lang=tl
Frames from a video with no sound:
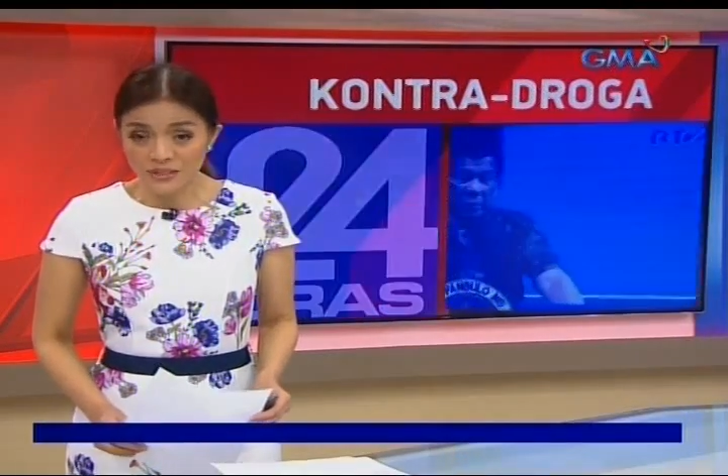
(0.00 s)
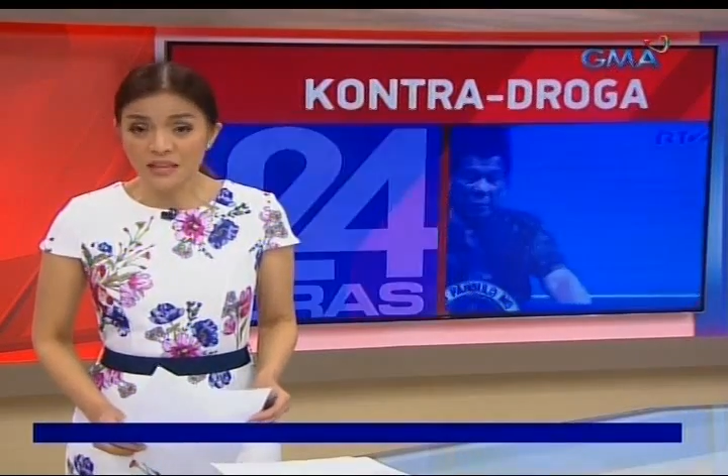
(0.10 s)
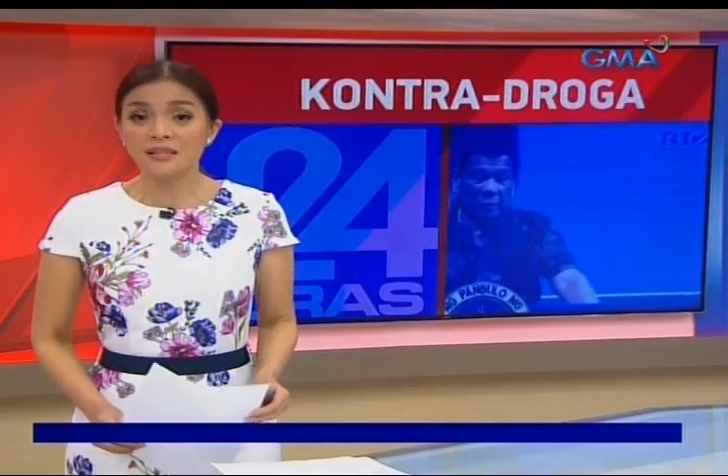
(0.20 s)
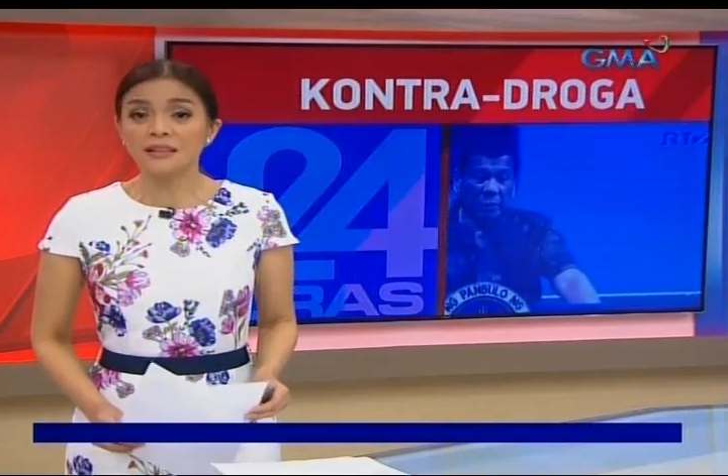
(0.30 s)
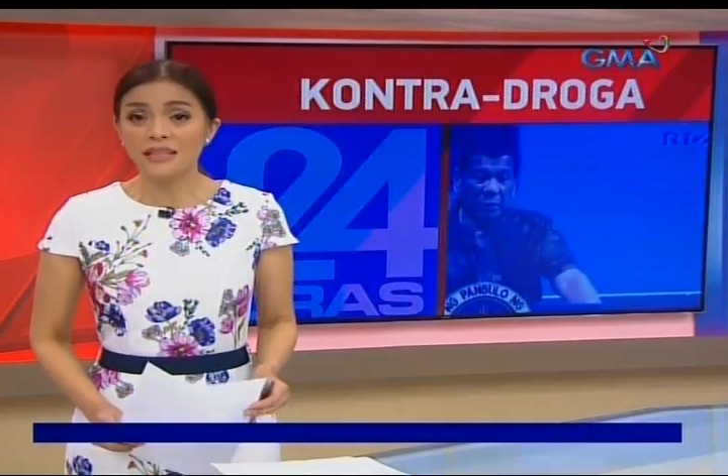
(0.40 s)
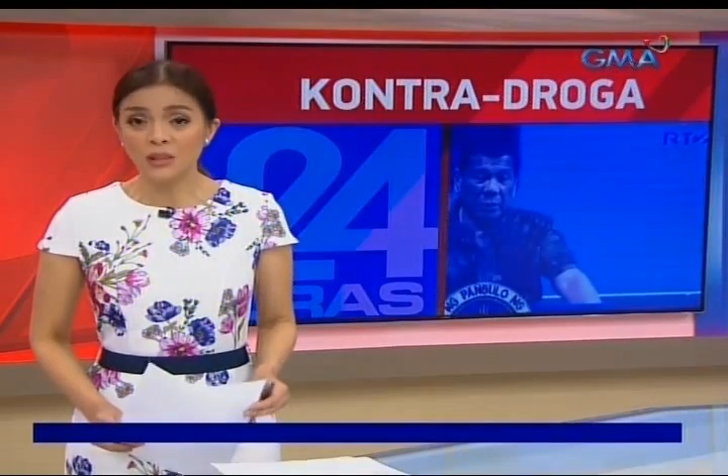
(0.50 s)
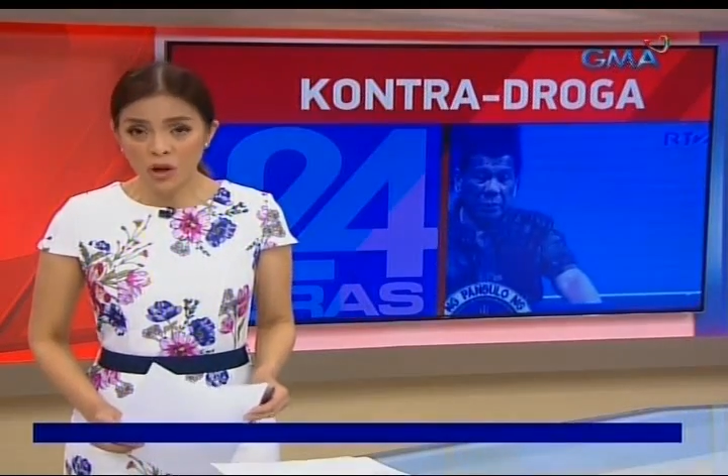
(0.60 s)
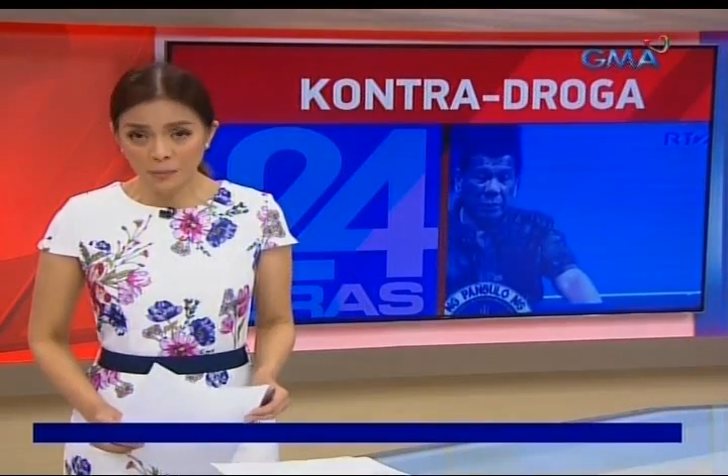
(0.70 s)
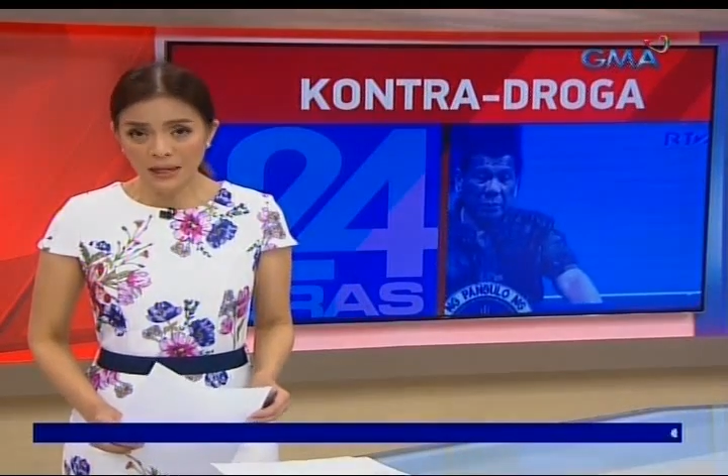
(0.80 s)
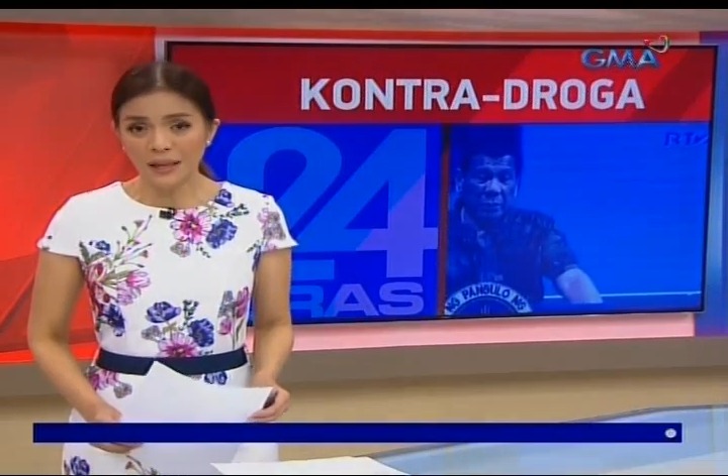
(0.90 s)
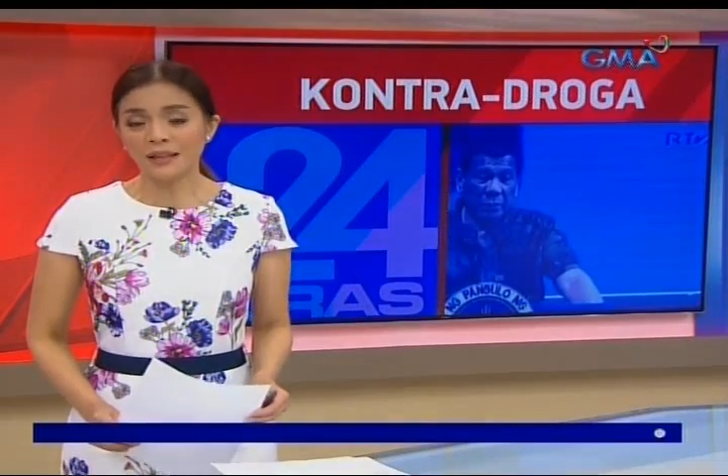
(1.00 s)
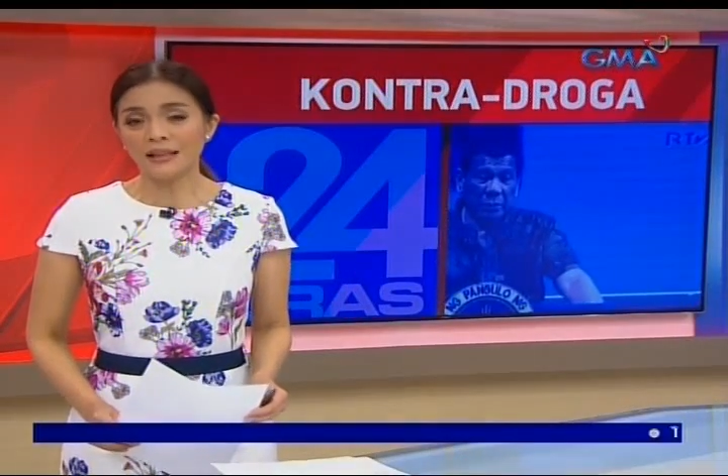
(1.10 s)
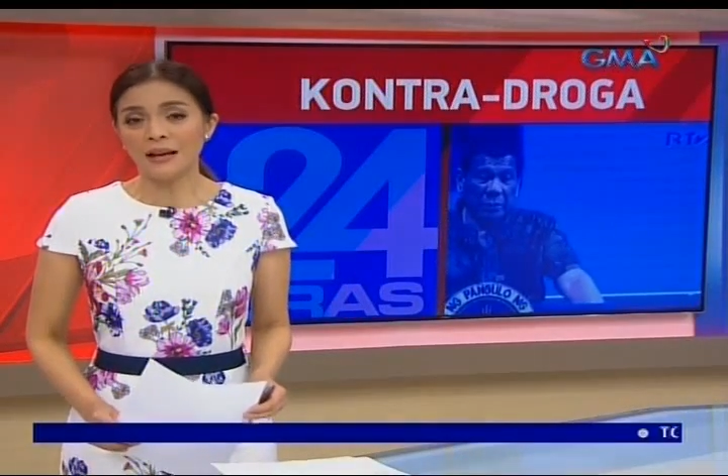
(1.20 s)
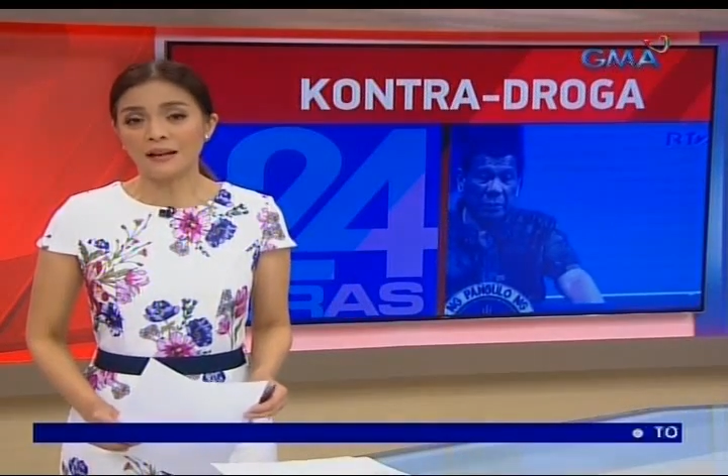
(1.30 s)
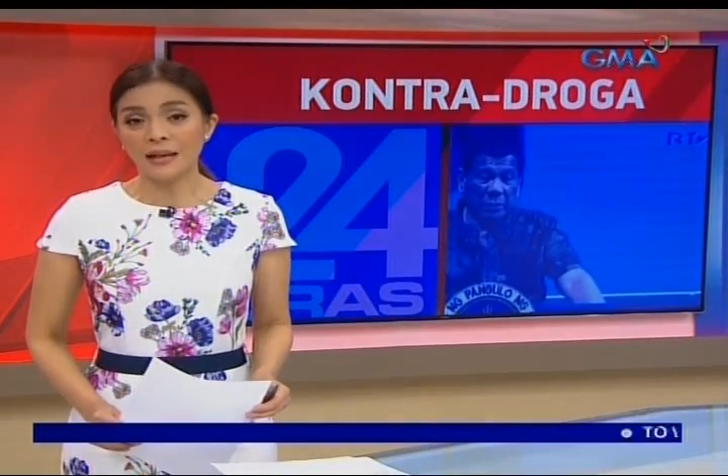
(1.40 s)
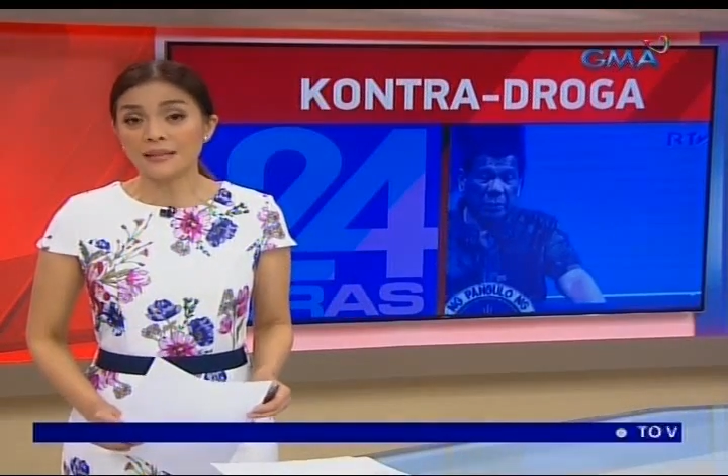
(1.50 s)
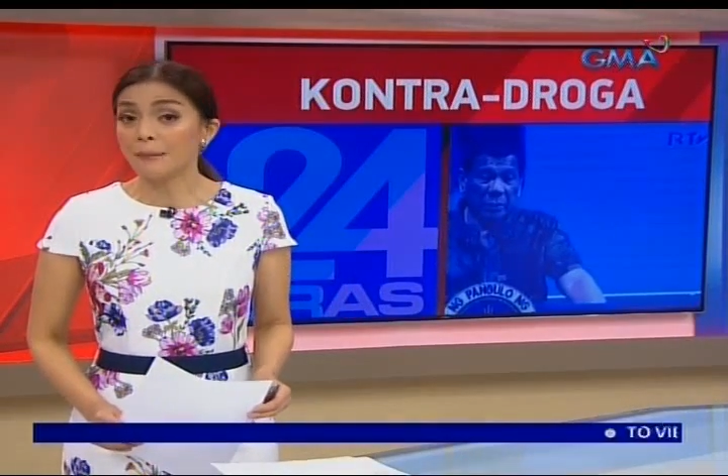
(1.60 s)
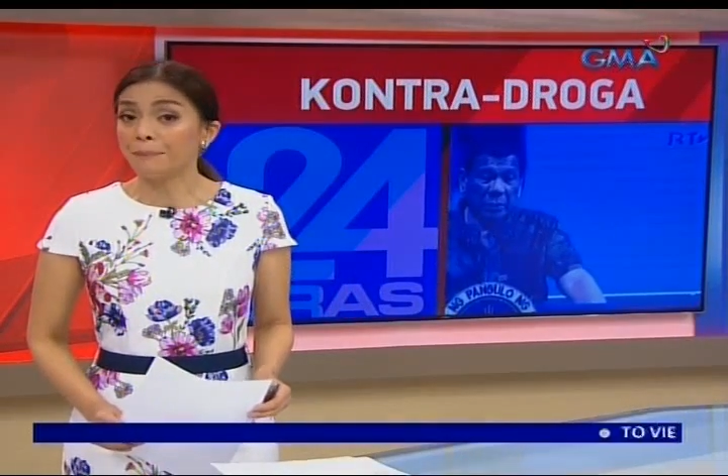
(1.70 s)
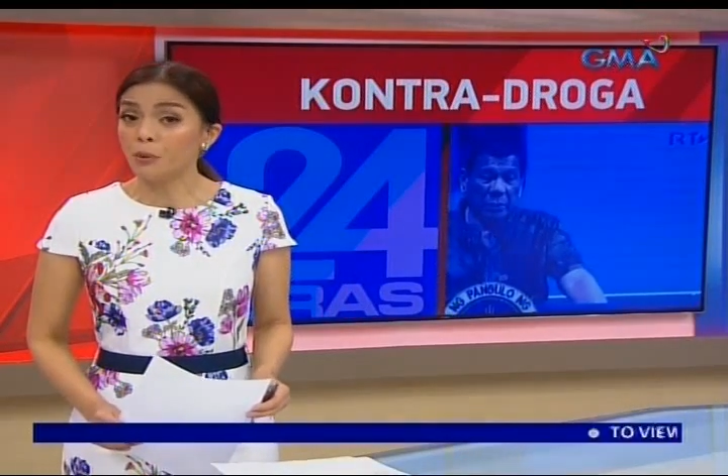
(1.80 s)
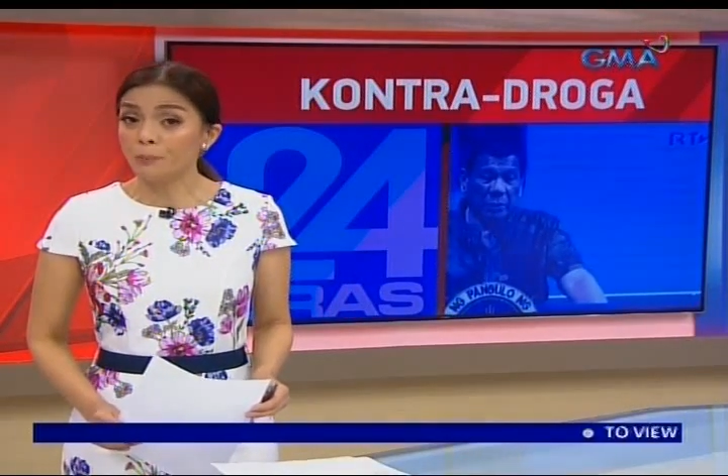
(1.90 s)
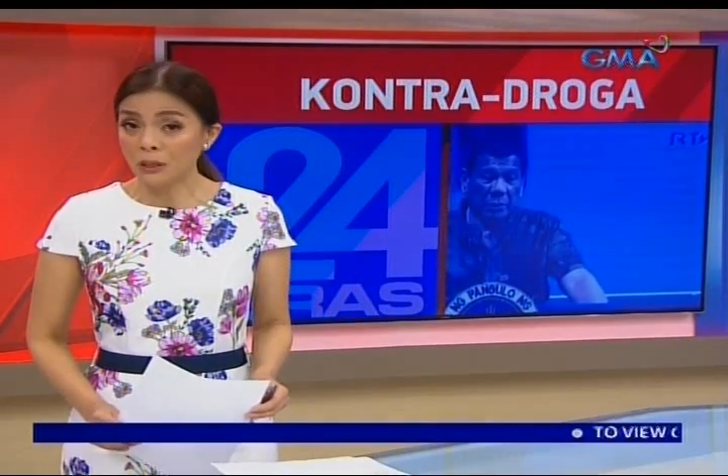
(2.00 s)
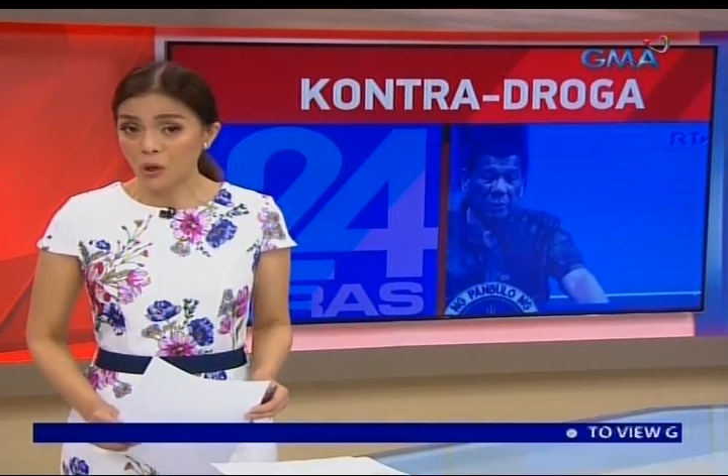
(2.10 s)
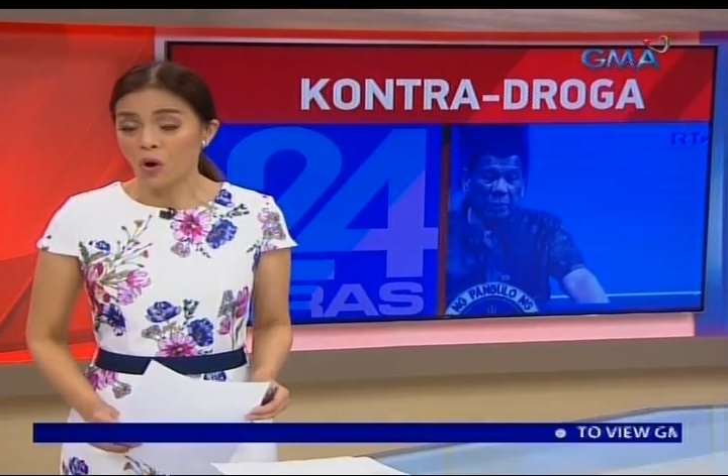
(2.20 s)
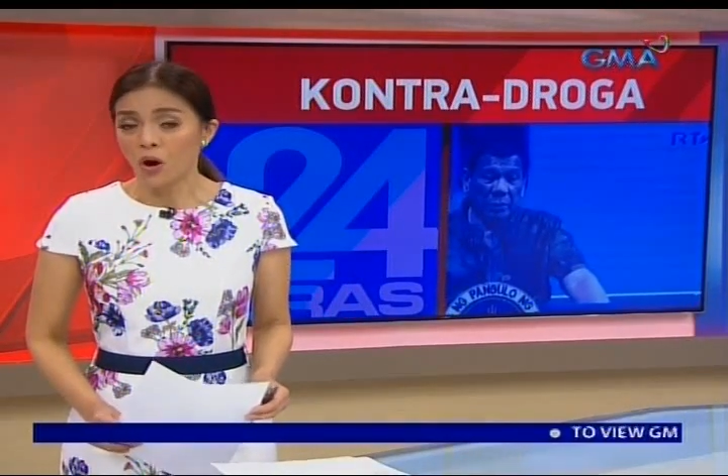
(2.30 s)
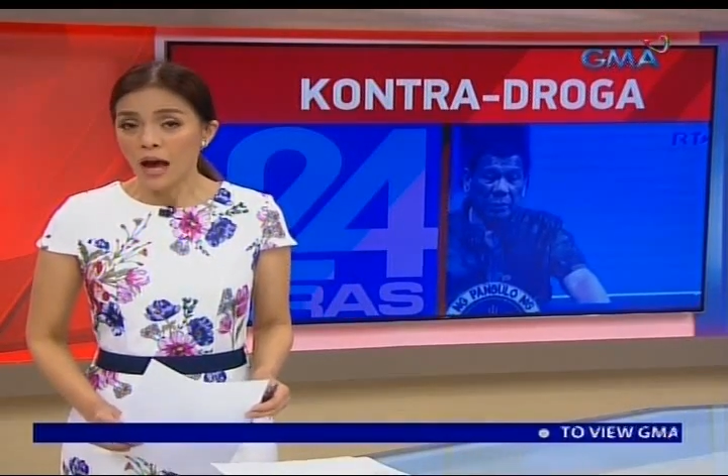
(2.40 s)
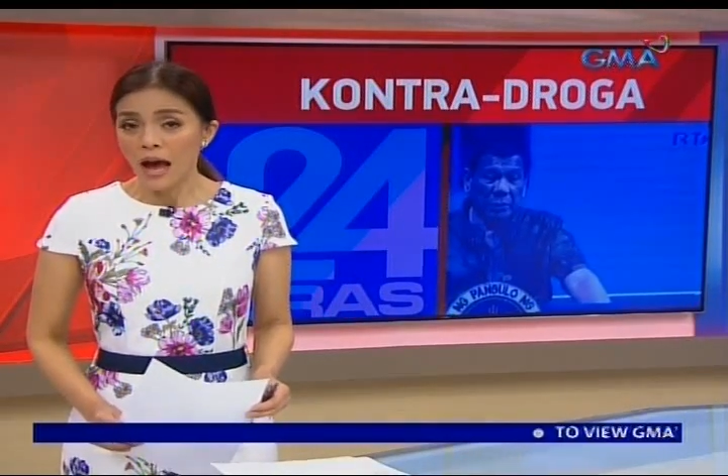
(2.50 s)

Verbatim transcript: desidido ang Malacanang na isa publiko